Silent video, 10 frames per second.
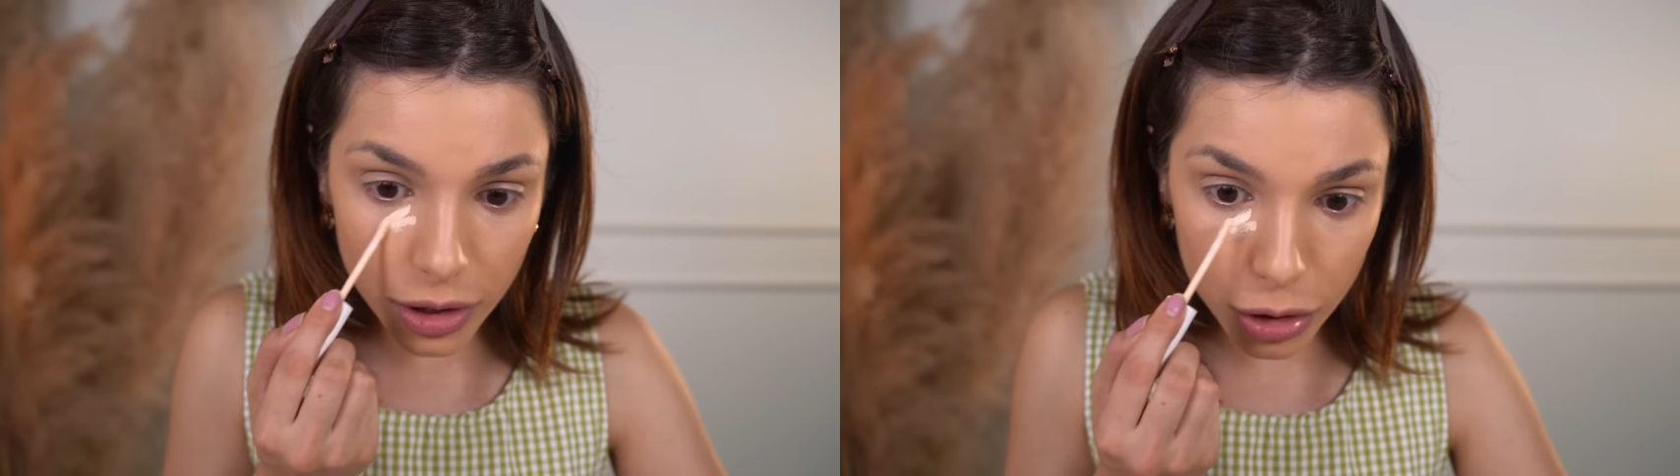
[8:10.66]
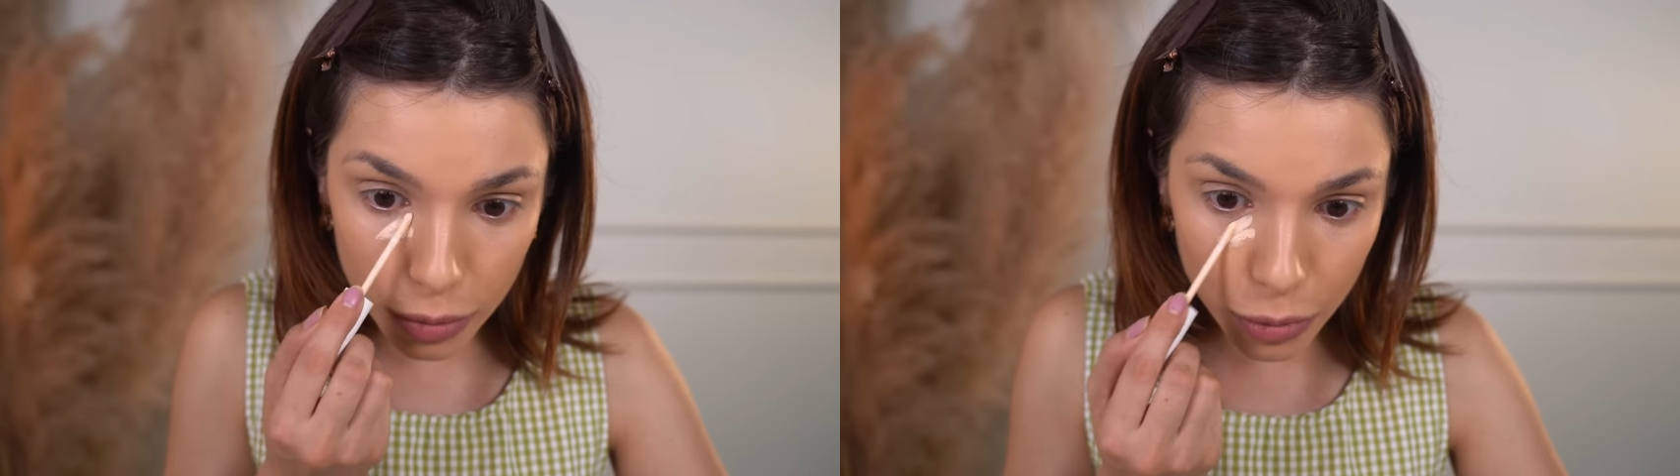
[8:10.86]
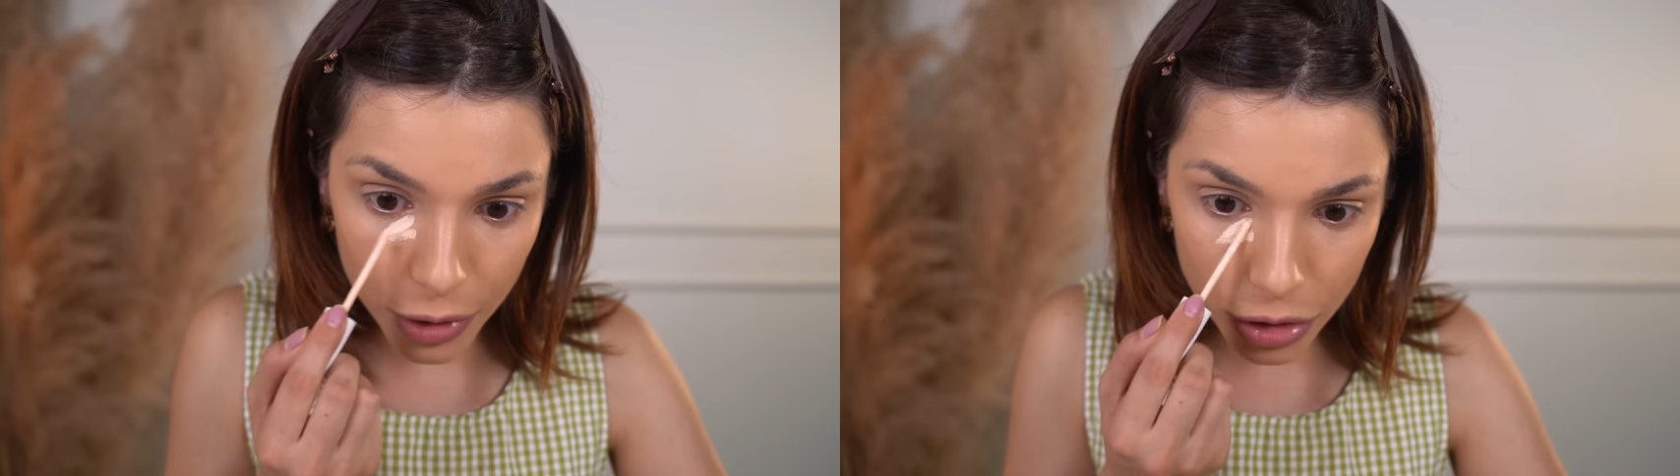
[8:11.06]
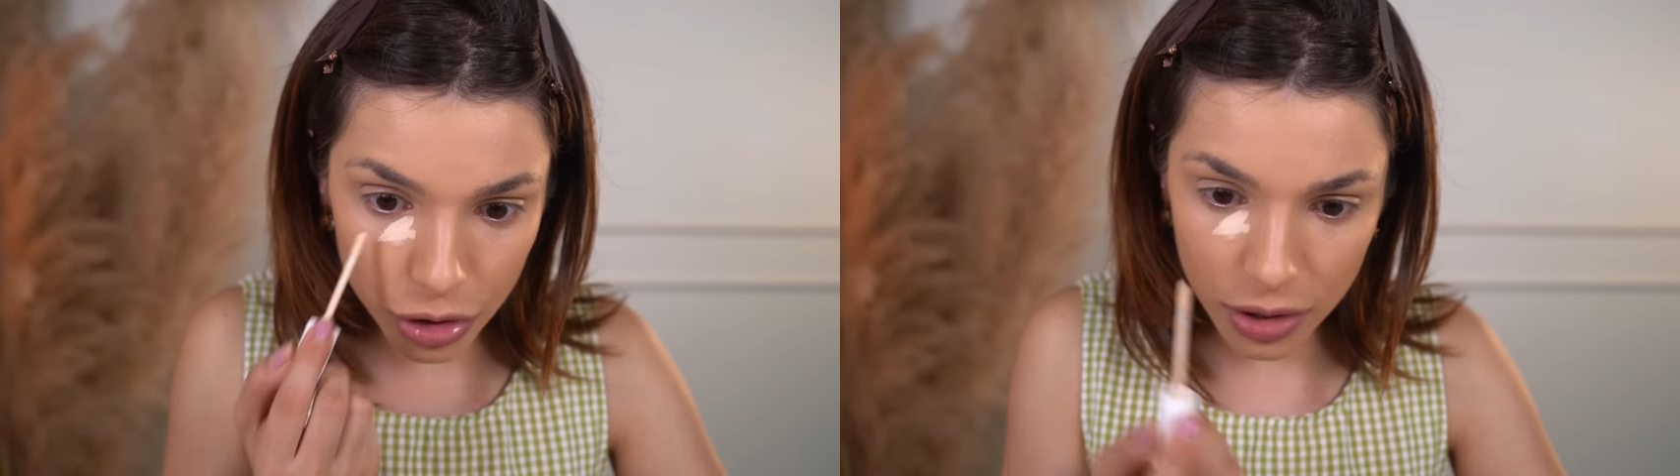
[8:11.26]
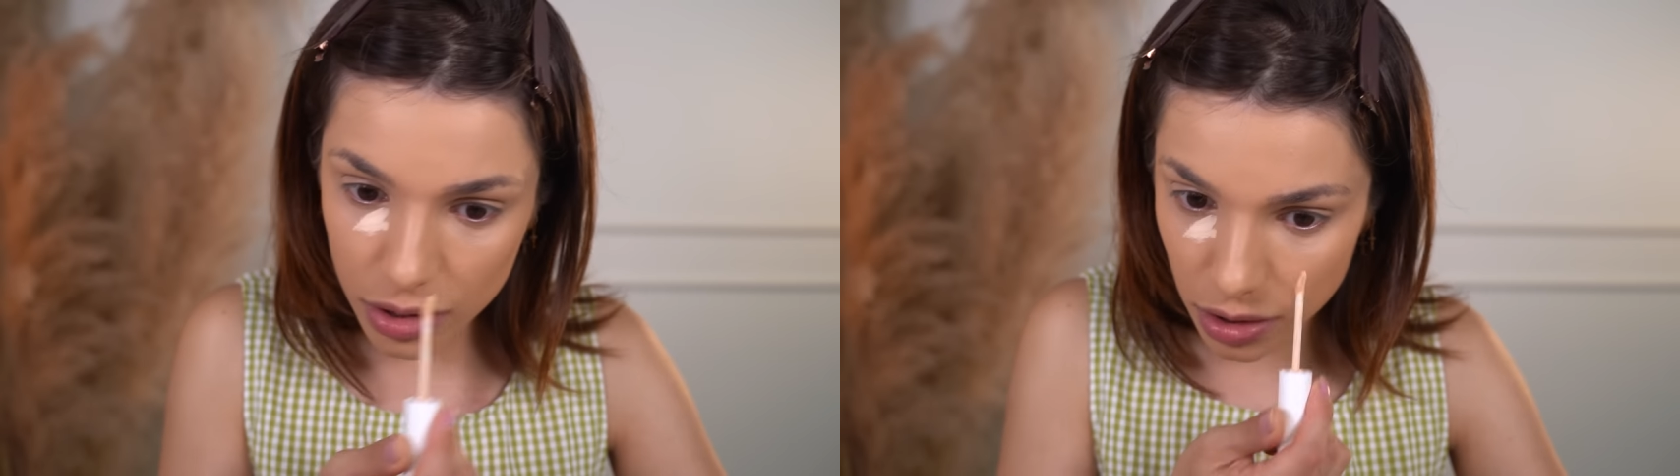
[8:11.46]
Gente,
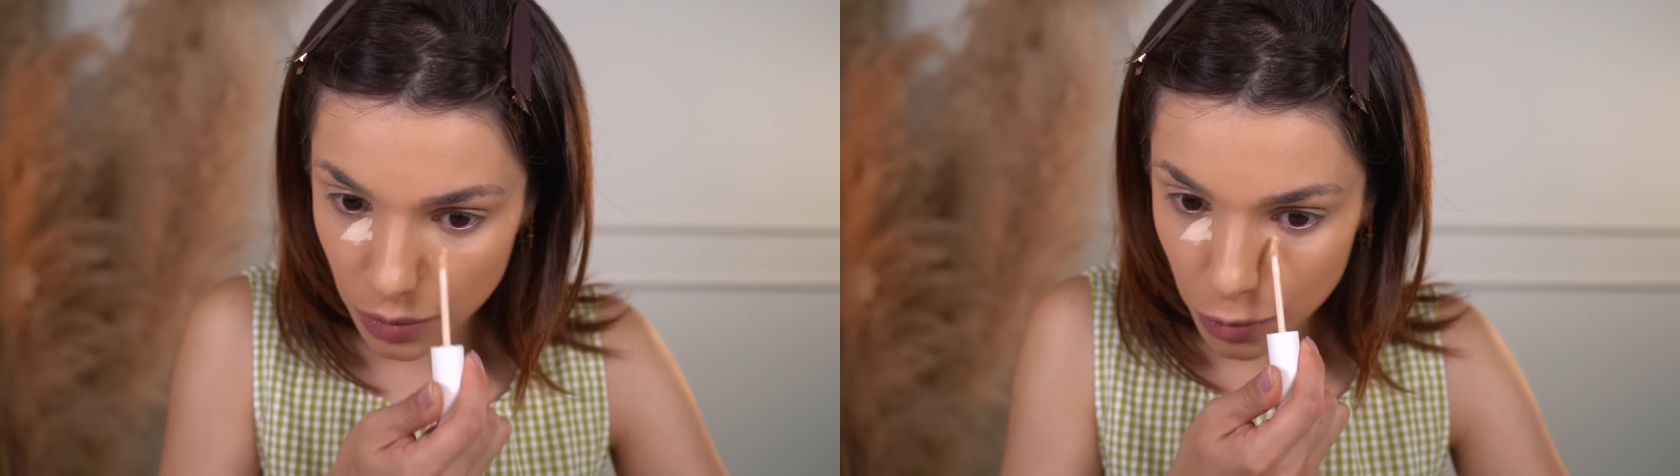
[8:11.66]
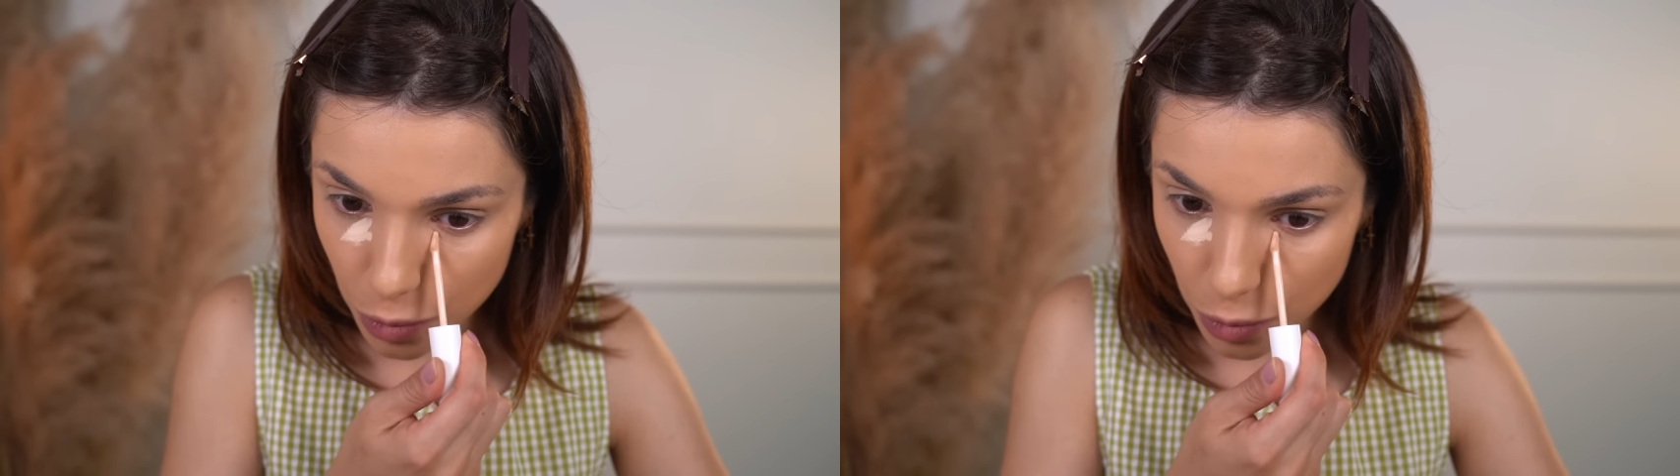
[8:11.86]
muitíssimo,